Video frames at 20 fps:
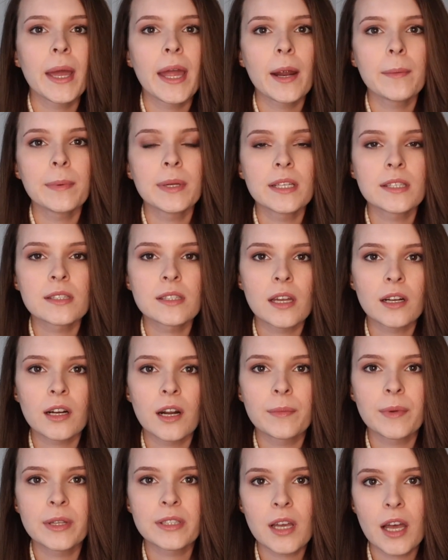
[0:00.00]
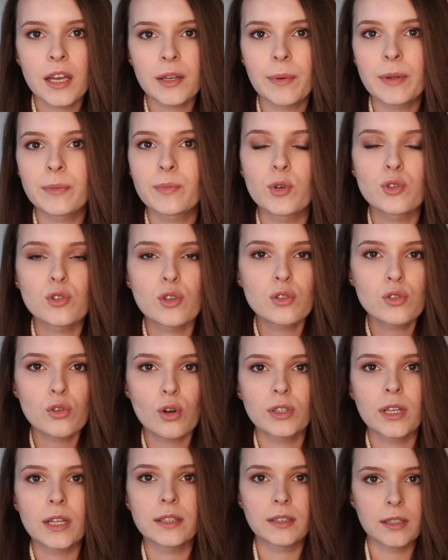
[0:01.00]
Eğer beni Instagram'dan takip etmiyorsanız
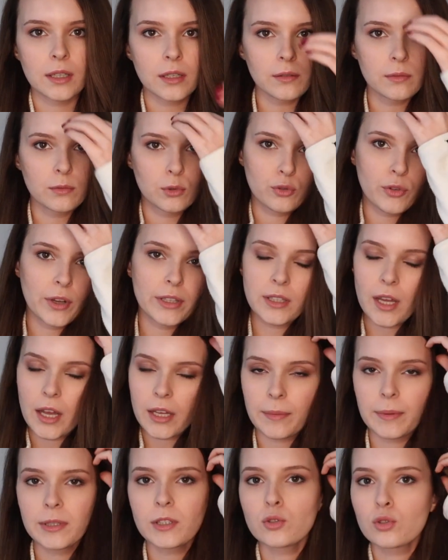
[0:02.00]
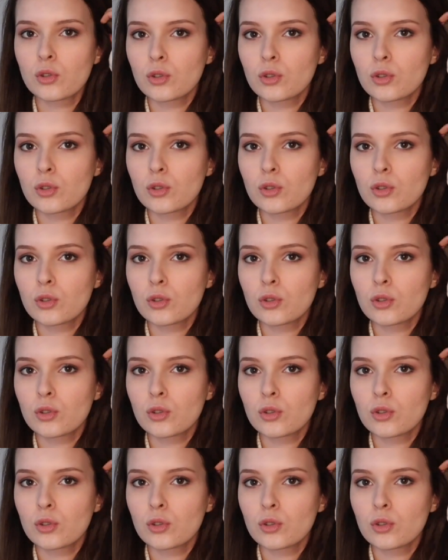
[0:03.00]
oradan da lütfen takip edin.